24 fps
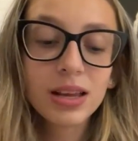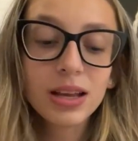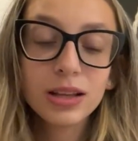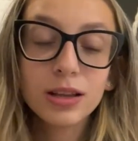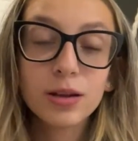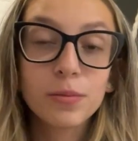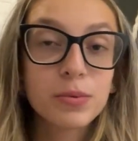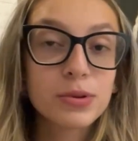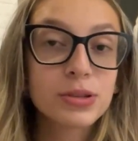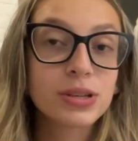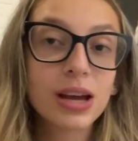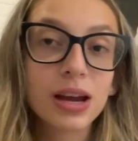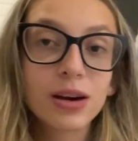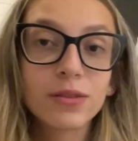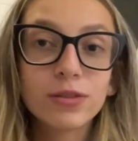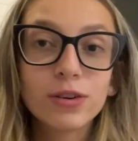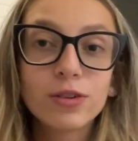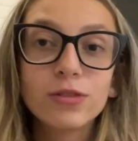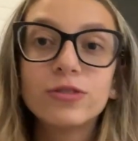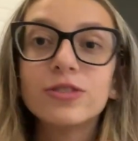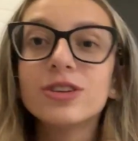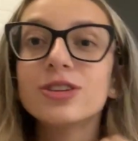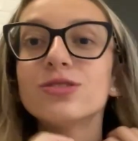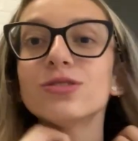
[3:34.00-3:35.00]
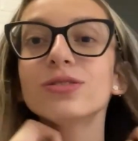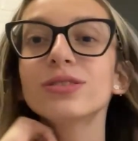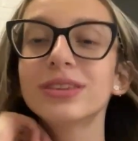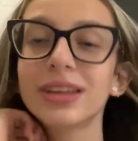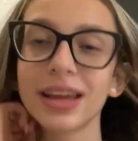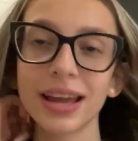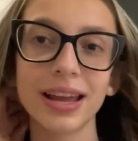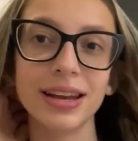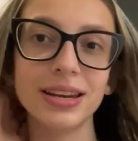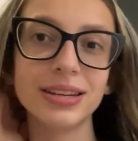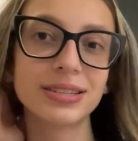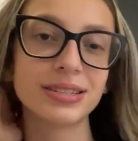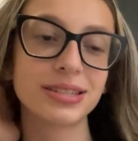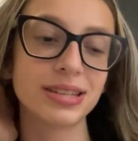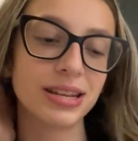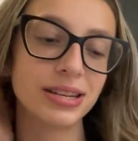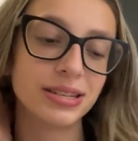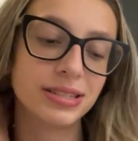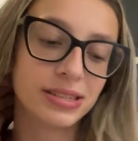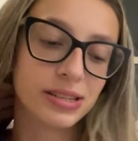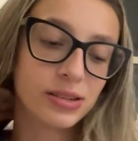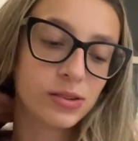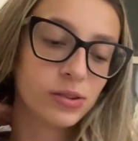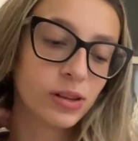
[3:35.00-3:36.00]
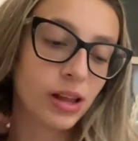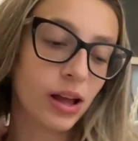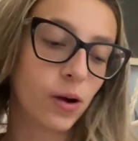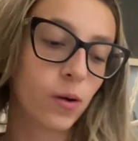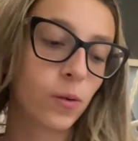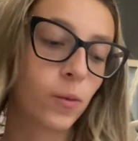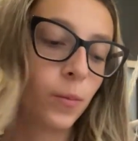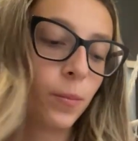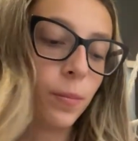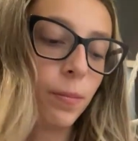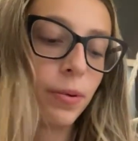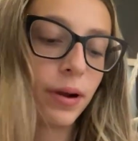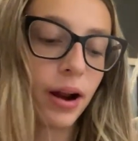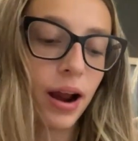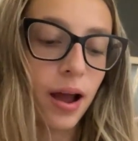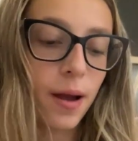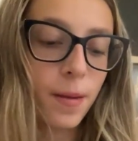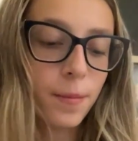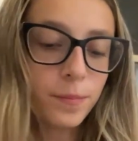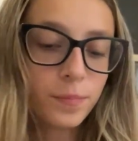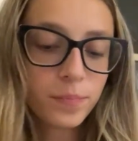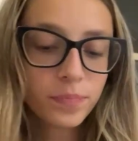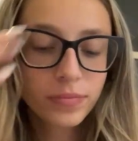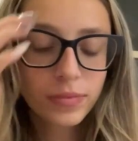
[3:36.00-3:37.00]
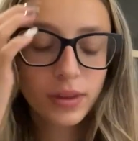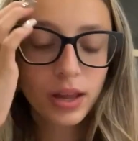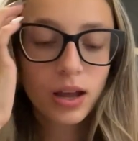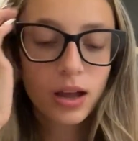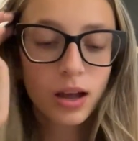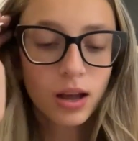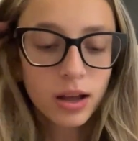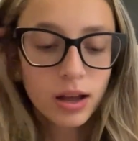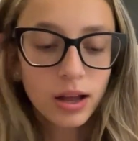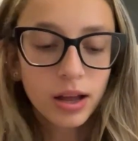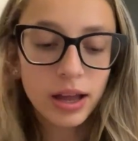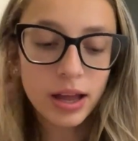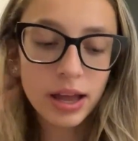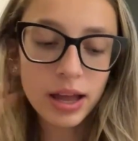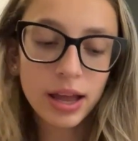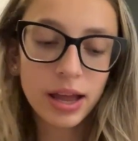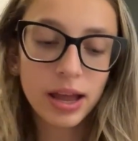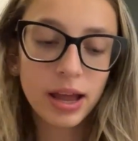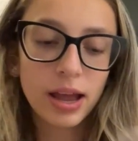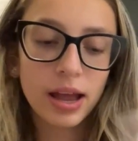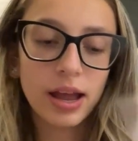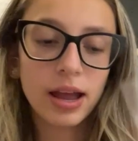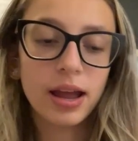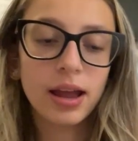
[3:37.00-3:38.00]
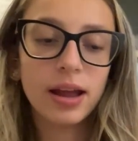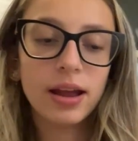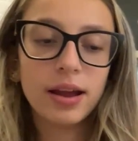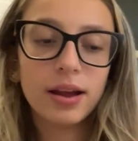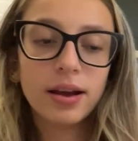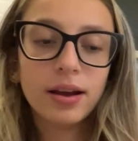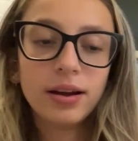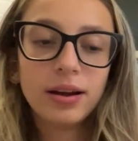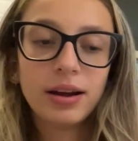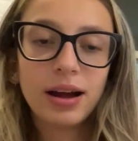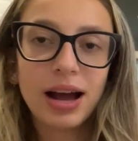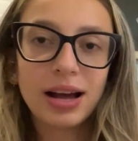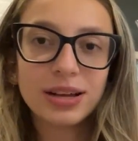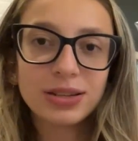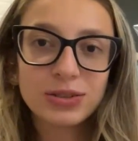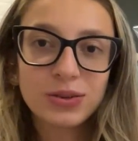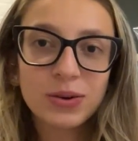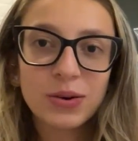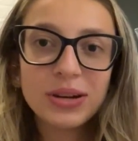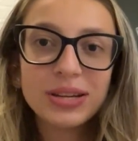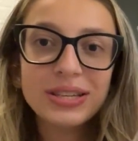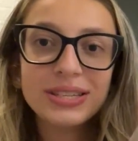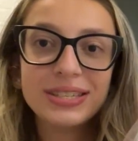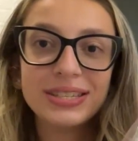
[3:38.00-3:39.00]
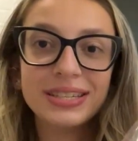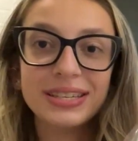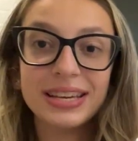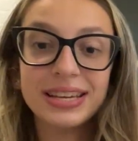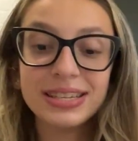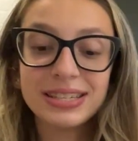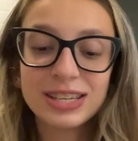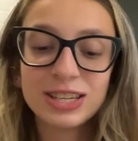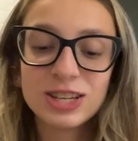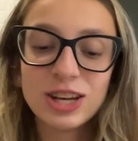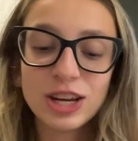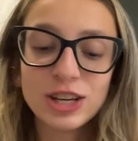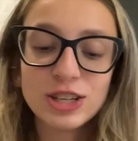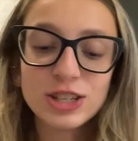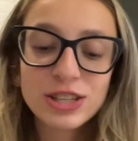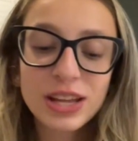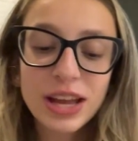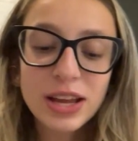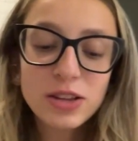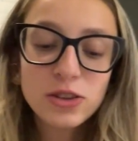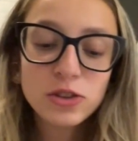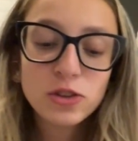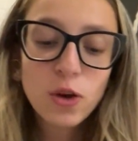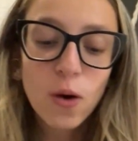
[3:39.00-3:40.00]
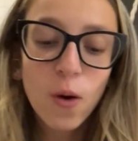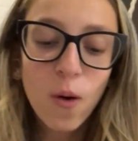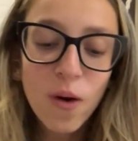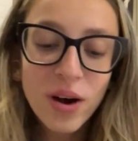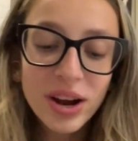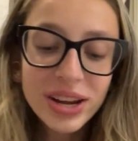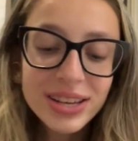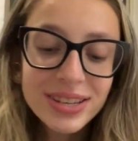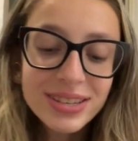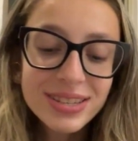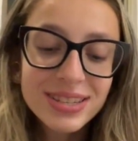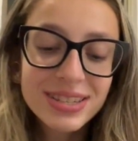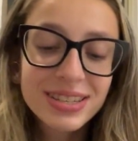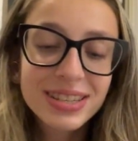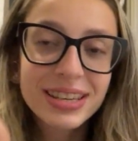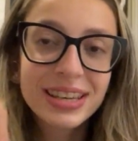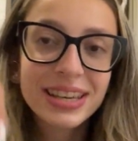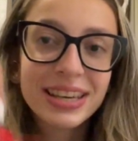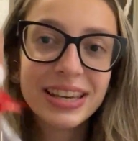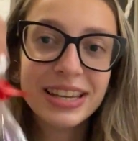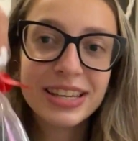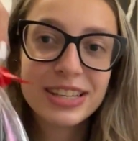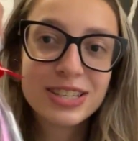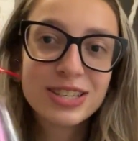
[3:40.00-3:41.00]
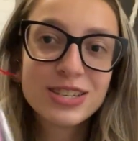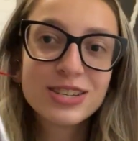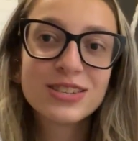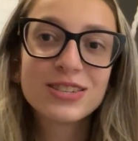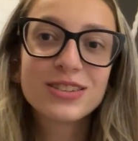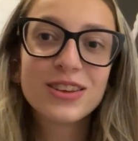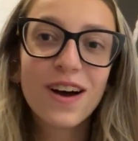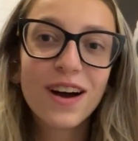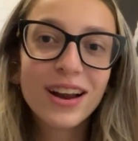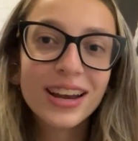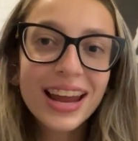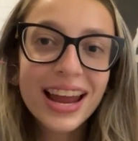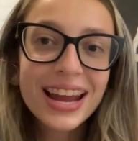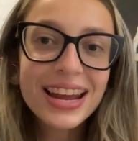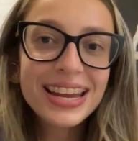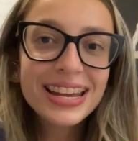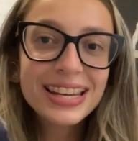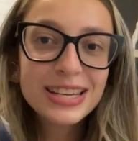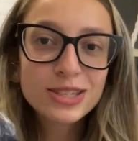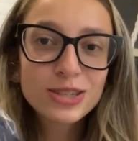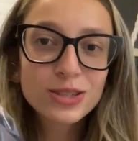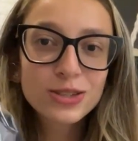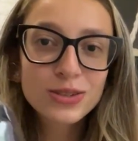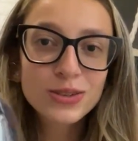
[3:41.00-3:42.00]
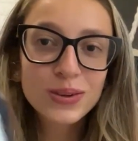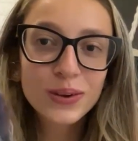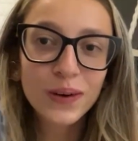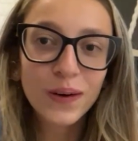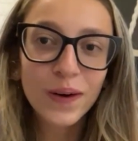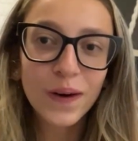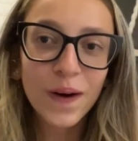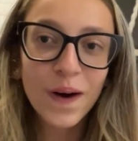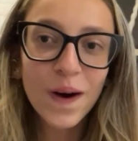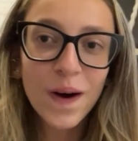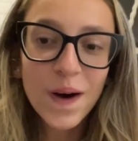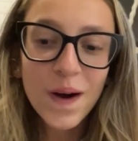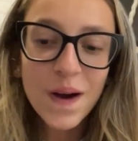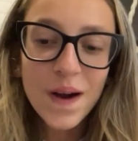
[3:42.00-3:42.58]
Depois quero ver o vídeo deles, deles indo lá comprar é, as coisinhas. Gente, tem dois kits, olha isso.